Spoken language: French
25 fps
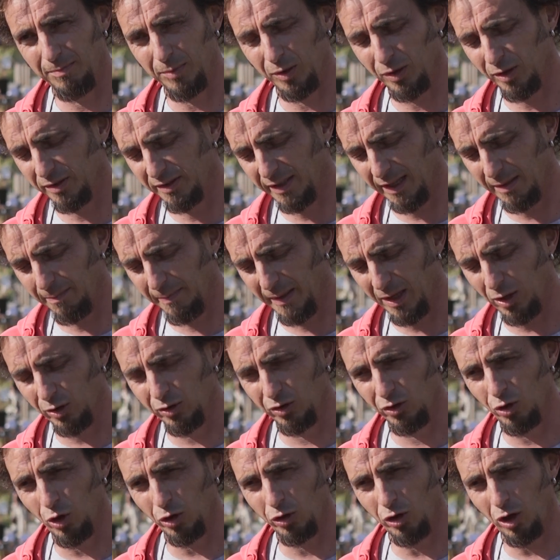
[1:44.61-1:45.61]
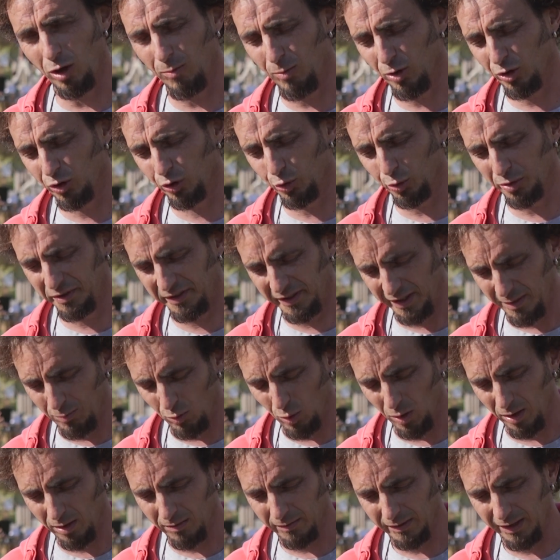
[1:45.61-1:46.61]
Pendant cette période d'endormance de 6
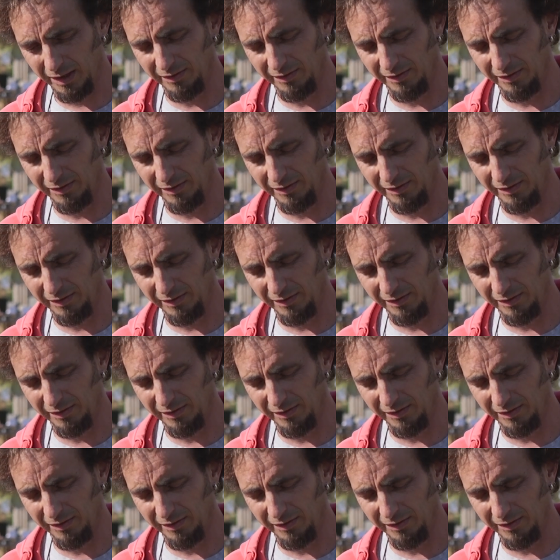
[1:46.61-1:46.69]
mois,